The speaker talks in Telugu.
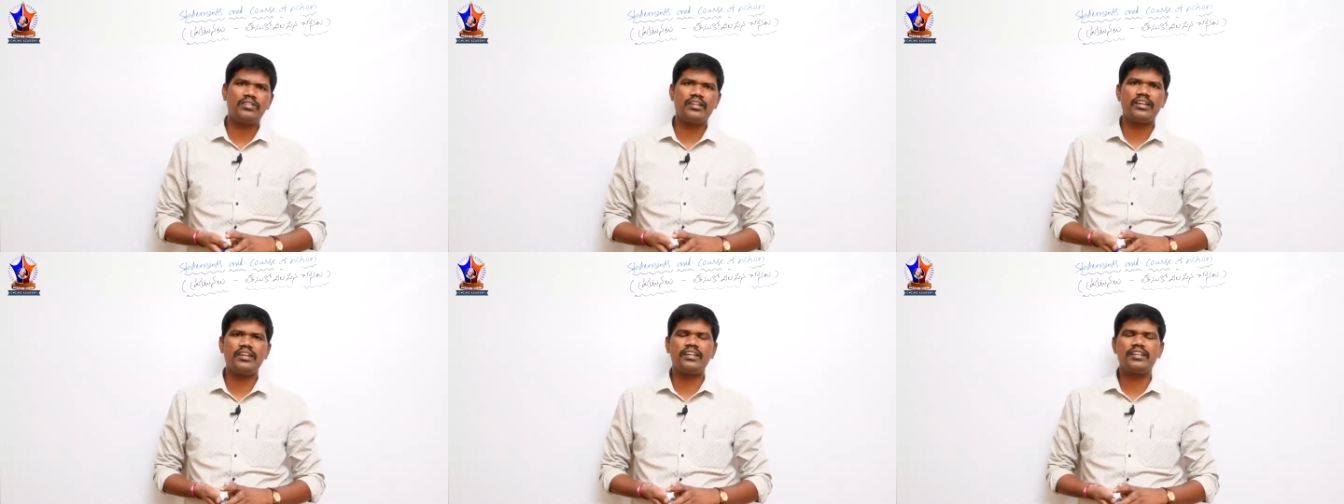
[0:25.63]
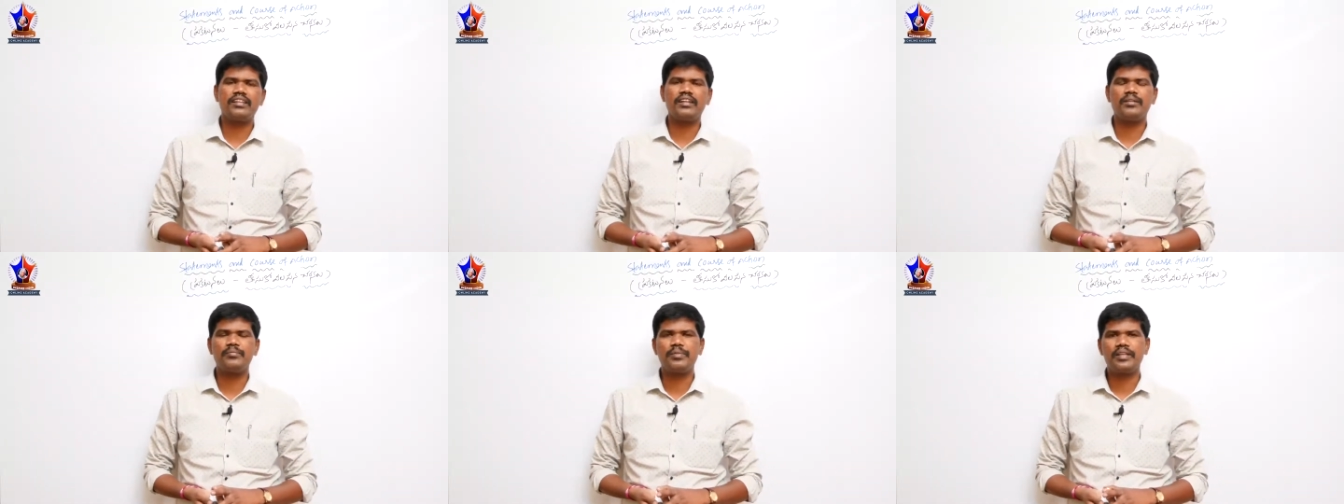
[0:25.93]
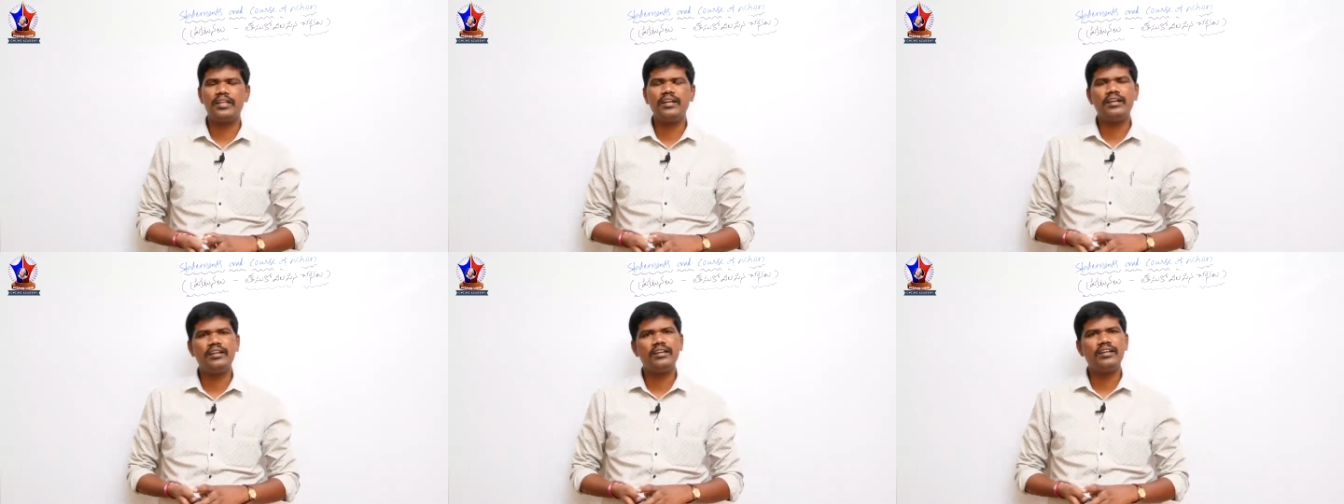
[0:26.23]
ఉంటాయి అనే దాని
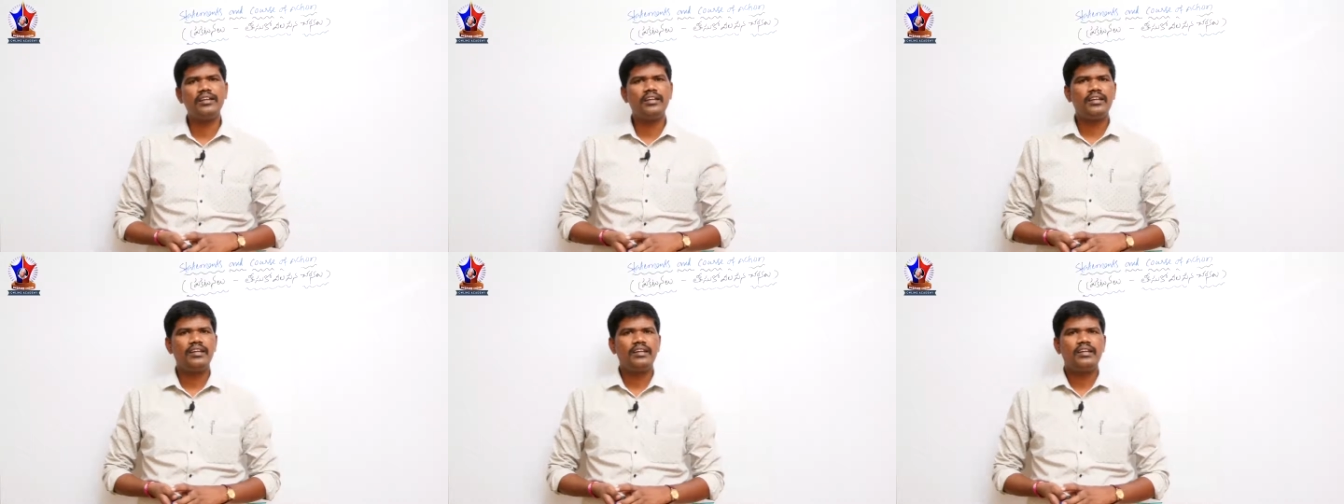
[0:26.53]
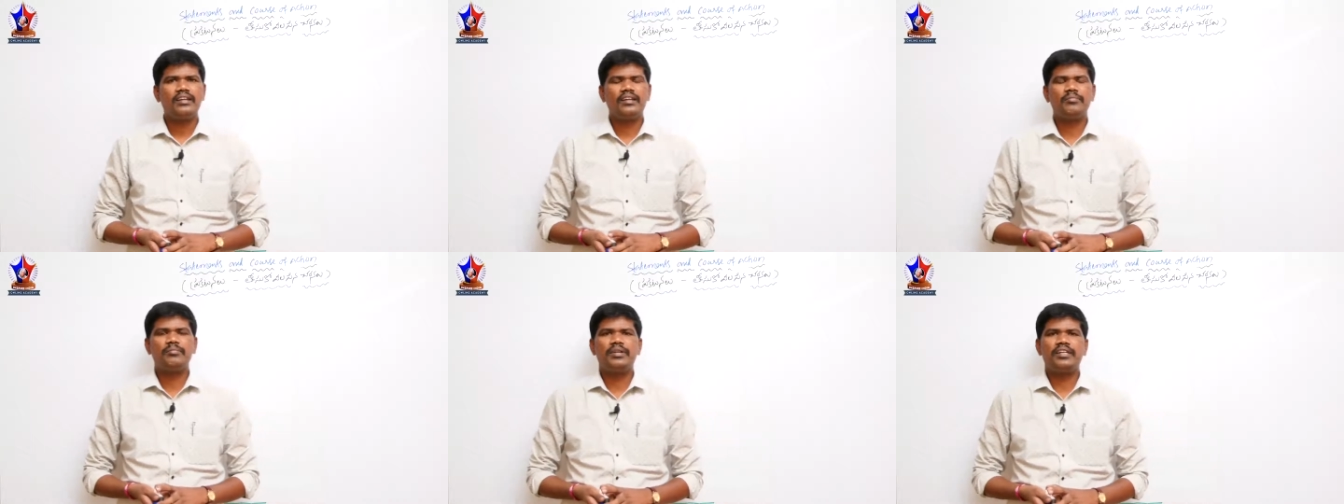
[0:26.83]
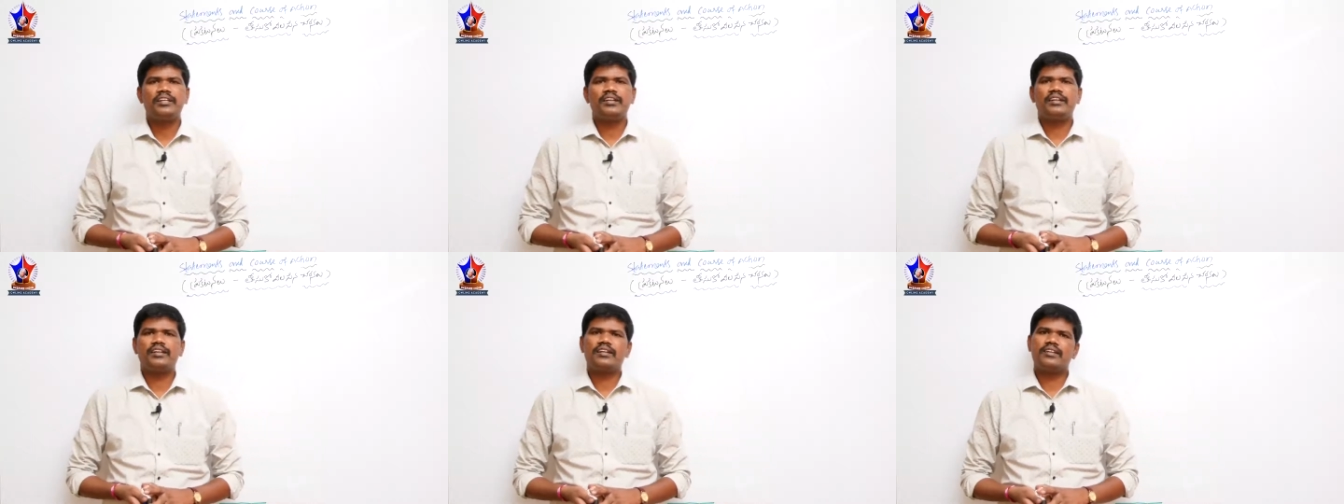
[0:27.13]
మీద ఈ
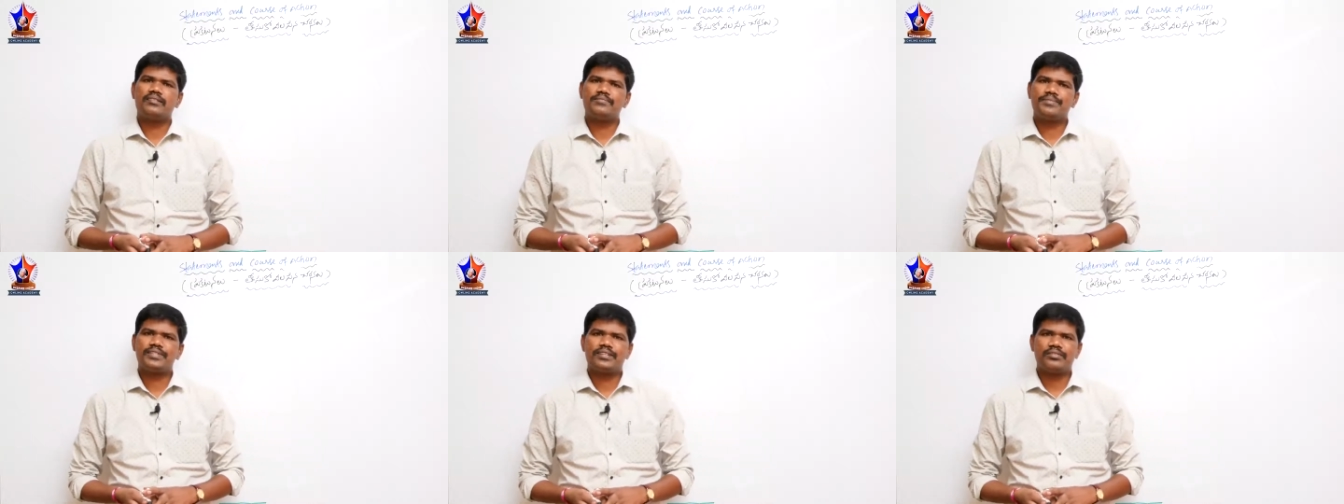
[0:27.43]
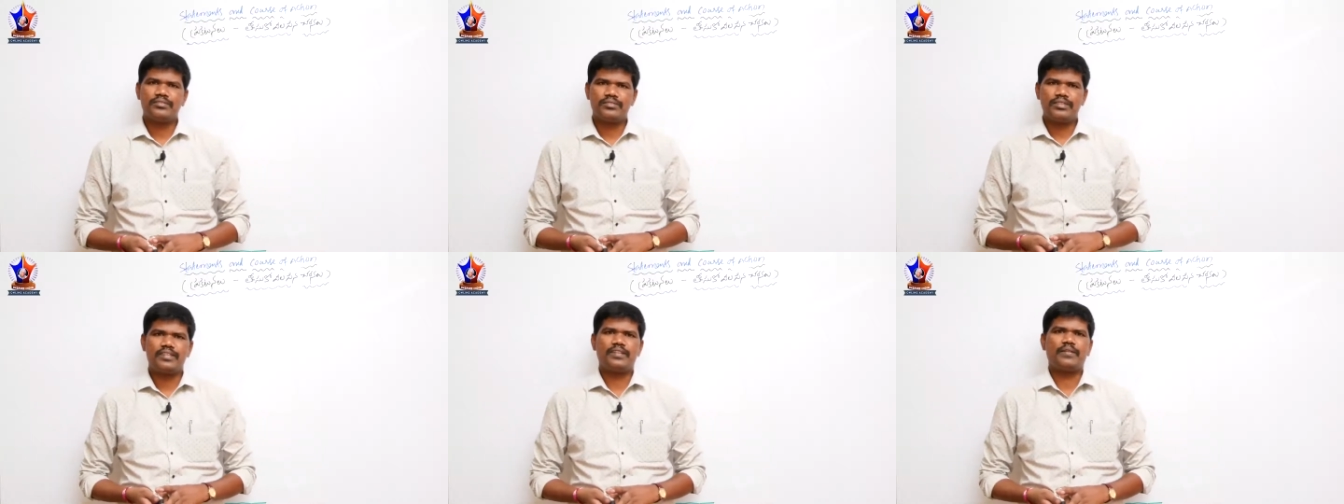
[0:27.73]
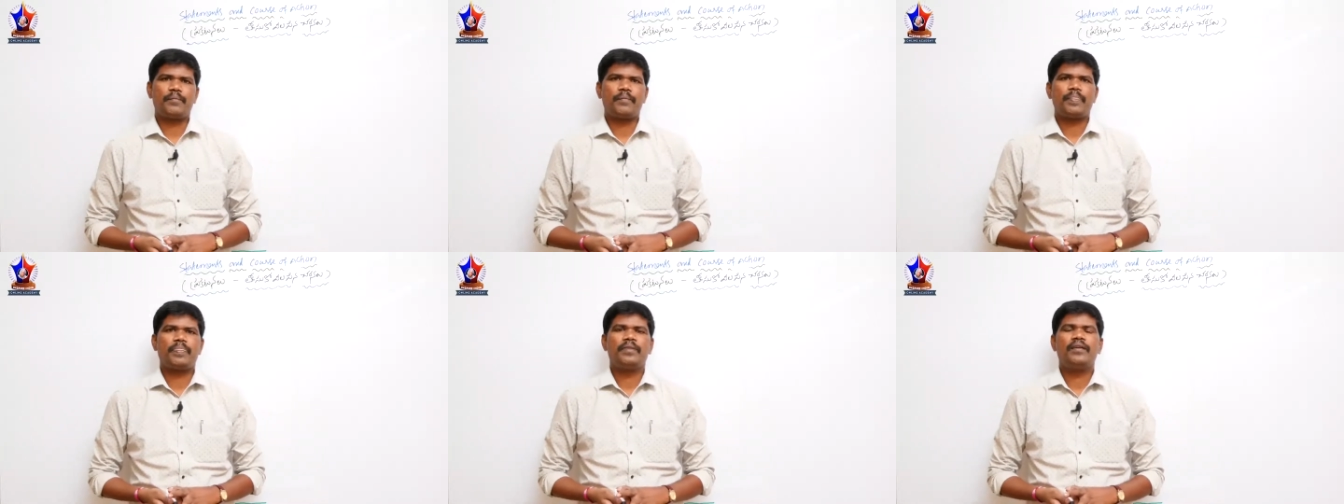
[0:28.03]
బిట్ అడగడం జరుగుతుంది